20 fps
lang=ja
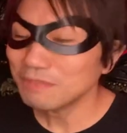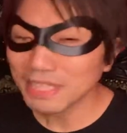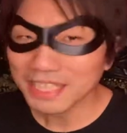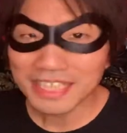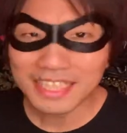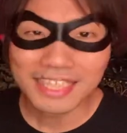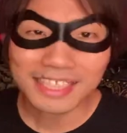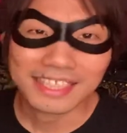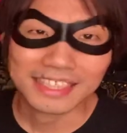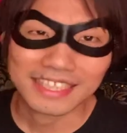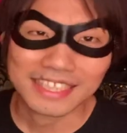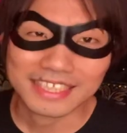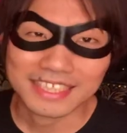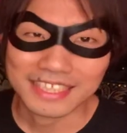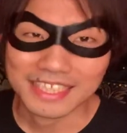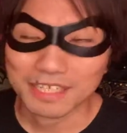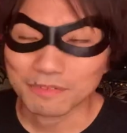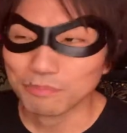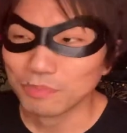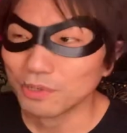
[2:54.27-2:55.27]
てな形
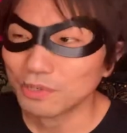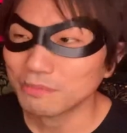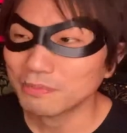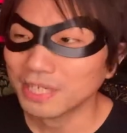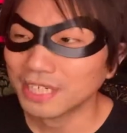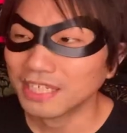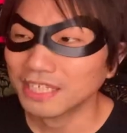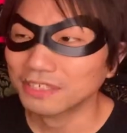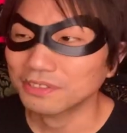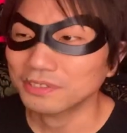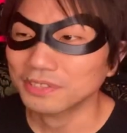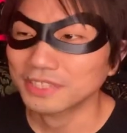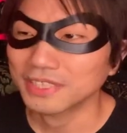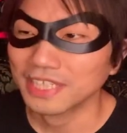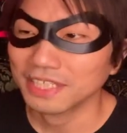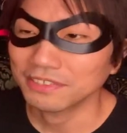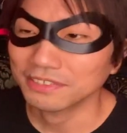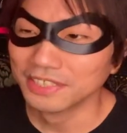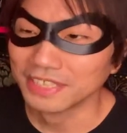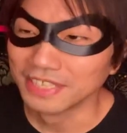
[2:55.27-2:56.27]
で、ポール・マッカートニーの
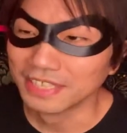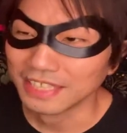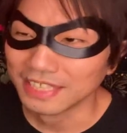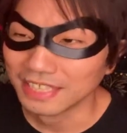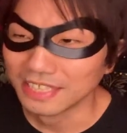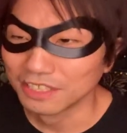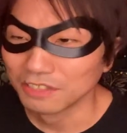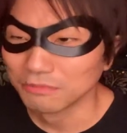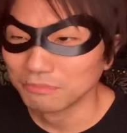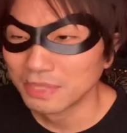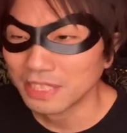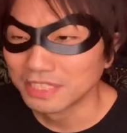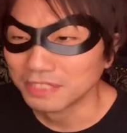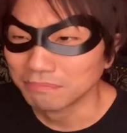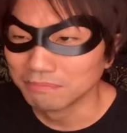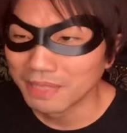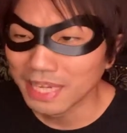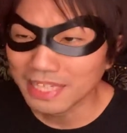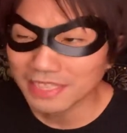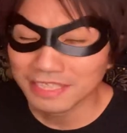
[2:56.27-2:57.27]
作品、まず、
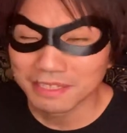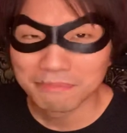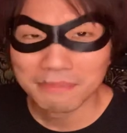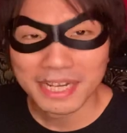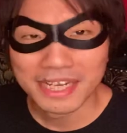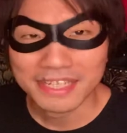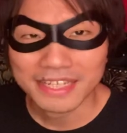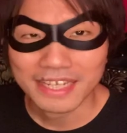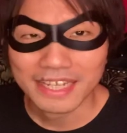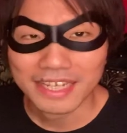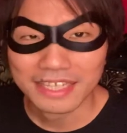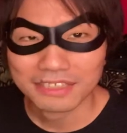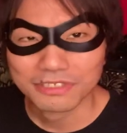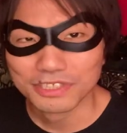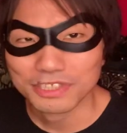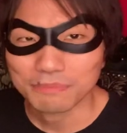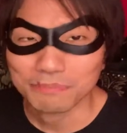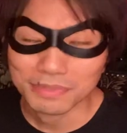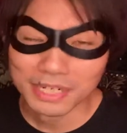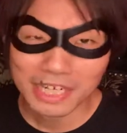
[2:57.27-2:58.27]
マーサ・マイ・ディア、そし
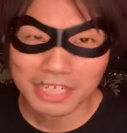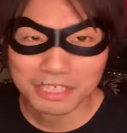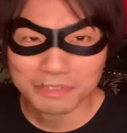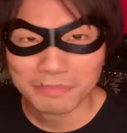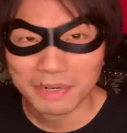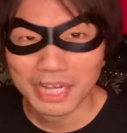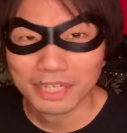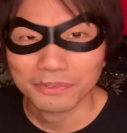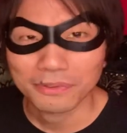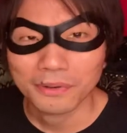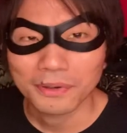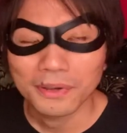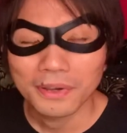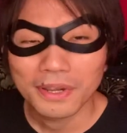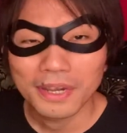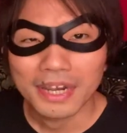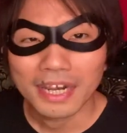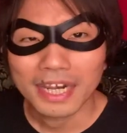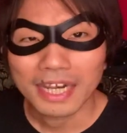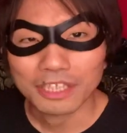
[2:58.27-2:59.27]
て、ブラックバード、
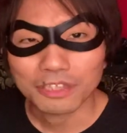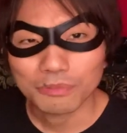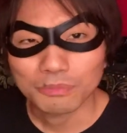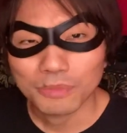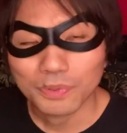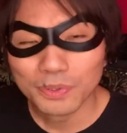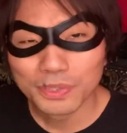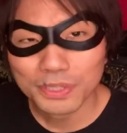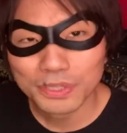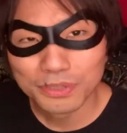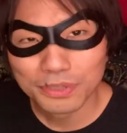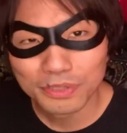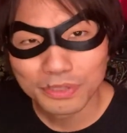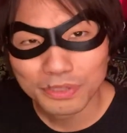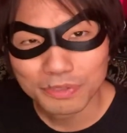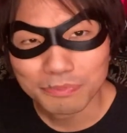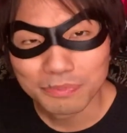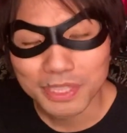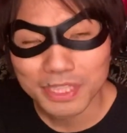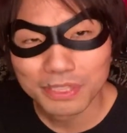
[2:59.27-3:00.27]
あと、もう一
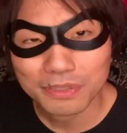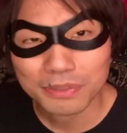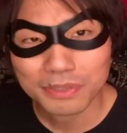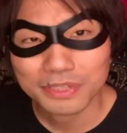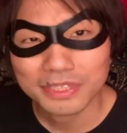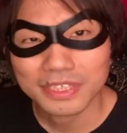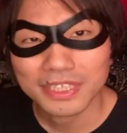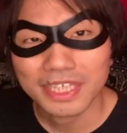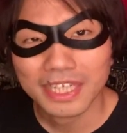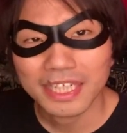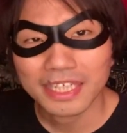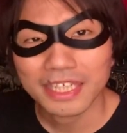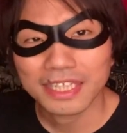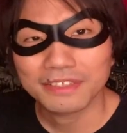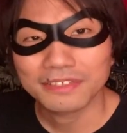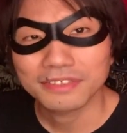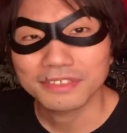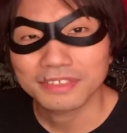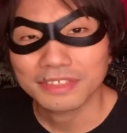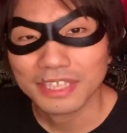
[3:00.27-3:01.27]
曲、ビートルズであげ
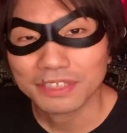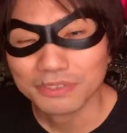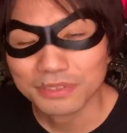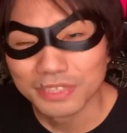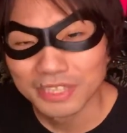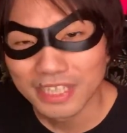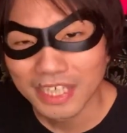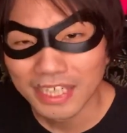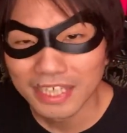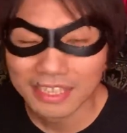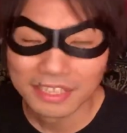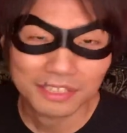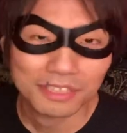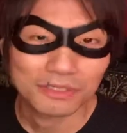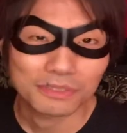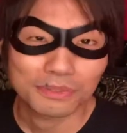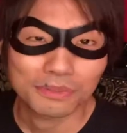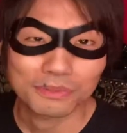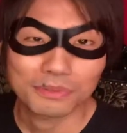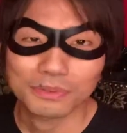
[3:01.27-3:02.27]
るんだとしたらってい
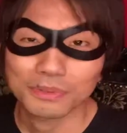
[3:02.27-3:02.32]
うとこ